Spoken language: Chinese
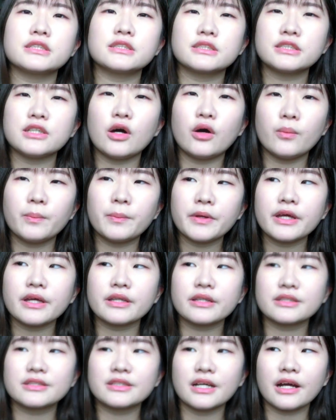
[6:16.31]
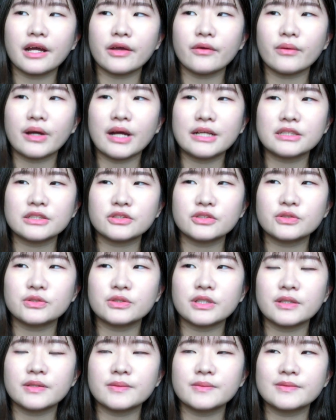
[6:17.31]
照片上给我看起来就有
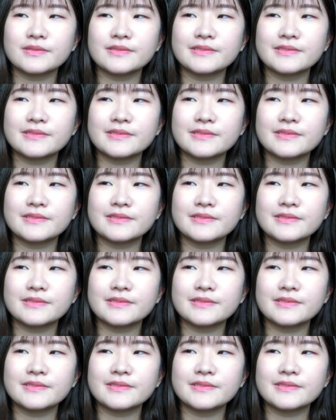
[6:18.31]
点